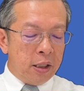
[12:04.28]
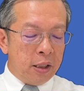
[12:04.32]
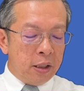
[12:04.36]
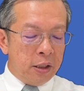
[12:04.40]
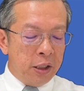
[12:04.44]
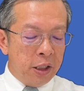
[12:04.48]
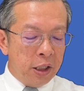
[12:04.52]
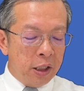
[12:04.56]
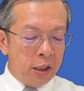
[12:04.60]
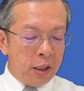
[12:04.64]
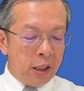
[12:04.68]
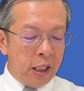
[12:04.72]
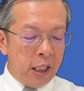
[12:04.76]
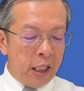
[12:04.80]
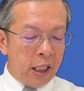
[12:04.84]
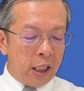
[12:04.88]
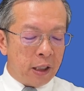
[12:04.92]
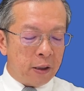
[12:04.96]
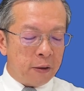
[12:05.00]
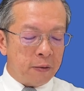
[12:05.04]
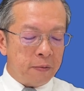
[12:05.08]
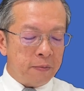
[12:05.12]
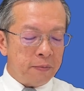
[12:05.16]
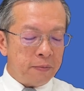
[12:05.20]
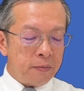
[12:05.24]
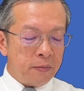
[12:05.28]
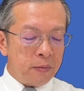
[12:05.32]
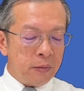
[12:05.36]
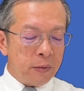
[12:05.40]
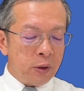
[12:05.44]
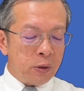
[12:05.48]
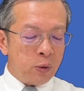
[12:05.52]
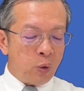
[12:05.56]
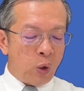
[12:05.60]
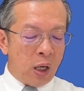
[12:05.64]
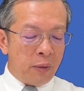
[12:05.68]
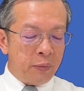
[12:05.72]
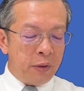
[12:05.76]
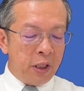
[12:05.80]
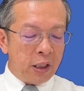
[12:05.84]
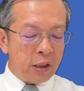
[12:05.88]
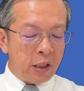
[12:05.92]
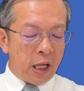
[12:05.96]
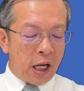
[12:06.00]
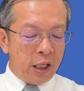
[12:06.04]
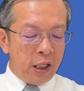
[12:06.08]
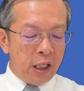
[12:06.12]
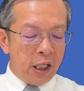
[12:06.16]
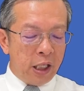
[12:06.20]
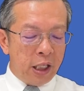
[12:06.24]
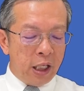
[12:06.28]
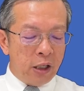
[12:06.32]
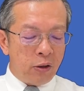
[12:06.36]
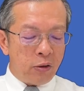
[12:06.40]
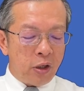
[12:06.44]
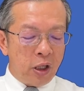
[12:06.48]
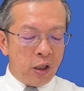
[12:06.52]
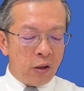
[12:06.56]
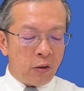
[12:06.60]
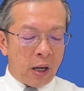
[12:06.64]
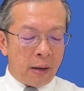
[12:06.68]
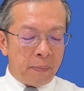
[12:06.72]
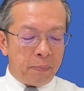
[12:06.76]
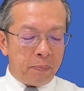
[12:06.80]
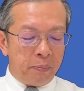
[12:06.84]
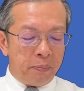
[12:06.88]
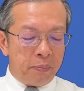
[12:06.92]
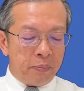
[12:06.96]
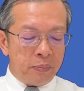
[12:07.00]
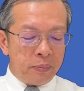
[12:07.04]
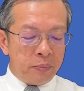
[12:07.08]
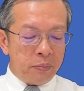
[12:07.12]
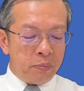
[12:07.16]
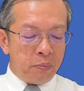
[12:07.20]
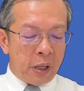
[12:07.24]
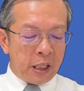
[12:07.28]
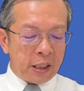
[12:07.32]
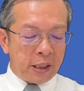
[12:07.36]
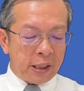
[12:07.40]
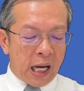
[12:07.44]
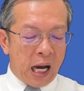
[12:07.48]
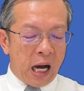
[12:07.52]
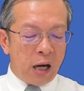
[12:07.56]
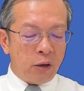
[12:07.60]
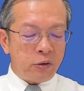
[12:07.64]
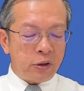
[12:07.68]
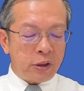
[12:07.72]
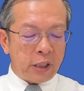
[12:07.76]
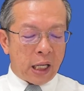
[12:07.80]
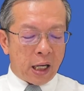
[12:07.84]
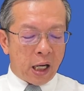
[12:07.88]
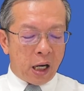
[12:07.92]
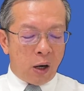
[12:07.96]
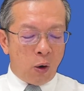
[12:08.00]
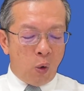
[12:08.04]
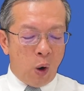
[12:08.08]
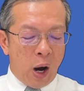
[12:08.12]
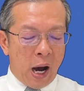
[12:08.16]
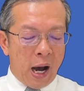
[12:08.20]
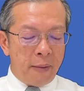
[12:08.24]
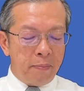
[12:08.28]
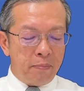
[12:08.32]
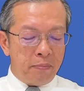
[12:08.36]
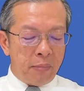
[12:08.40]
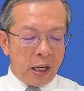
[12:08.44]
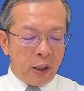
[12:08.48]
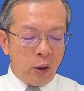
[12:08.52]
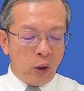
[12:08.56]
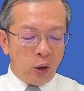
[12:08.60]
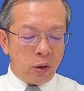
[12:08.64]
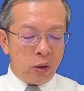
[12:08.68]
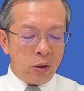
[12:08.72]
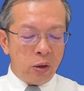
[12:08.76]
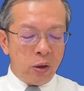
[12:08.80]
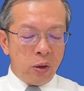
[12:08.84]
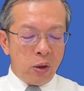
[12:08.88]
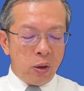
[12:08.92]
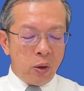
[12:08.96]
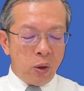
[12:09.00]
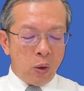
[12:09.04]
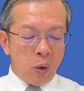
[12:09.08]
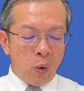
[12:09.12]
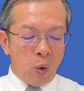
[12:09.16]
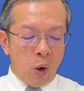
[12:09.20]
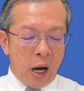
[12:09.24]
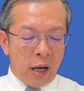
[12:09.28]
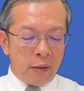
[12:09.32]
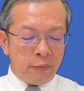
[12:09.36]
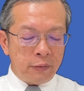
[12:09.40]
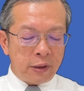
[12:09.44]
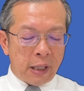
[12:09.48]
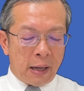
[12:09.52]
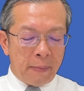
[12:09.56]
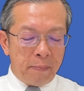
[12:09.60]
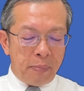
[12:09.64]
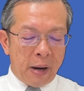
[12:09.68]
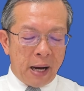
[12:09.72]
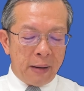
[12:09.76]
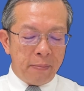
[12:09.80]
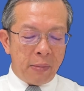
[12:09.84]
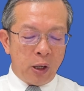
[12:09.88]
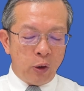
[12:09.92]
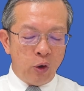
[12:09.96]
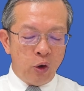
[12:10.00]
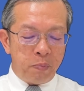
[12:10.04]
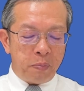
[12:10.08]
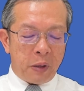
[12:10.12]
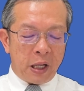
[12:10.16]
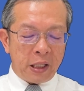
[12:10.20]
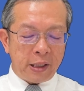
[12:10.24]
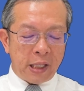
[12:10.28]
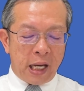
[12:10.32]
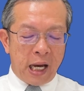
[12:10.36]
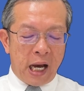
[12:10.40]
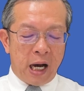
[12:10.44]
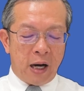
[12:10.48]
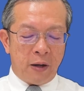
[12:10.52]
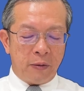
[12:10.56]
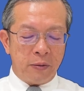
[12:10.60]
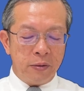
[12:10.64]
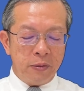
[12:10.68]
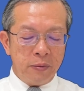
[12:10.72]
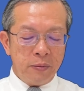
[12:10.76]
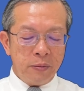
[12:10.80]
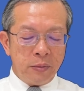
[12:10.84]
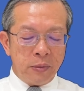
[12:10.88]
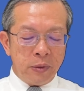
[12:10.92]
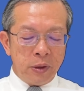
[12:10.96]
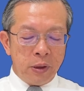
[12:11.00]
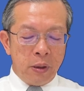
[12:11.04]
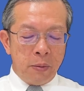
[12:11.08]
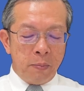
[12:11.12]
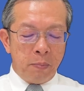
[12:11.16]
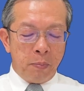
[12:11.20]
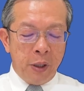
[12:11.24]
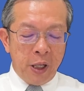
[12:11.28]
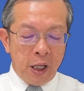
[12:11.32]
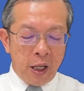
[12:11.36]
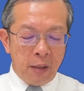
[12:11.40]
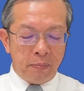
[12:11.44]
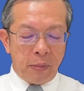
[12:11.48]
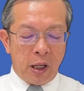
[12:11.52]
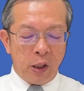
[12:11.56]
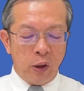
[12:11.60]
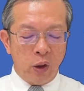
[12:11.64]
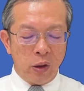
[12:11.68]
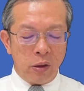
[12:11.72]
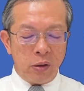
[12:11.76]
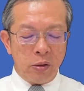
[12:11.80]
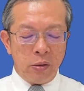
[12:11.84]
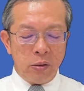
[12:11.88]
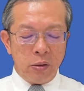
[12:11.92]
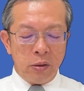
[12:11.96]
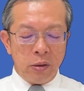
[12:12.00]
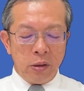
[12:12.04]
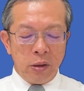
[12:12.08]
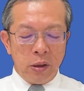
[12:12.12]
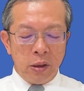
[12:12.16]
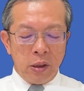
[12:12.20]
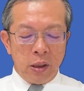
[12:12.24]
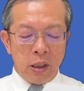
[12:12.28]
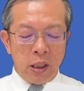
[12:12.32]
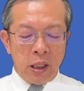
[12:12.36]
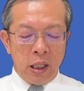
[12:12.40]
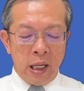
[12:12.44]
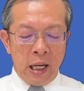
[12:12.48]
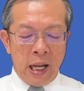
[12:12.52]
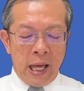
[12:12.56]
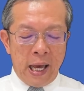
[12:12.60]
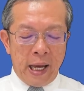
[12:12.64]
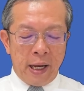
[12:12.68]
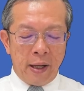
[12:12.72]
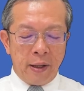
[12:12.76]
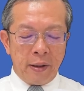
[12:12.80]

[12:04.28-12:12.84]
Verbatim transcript: หนึ่งเดียว ความเที่ยงแท้หนึ่งเดียวเกี่ยวกับพระเจ้าจักรวาลมนุษย์ ความสัมพันธ์ มนุษย์พระเจ้า เพื่อนมนุษย์และ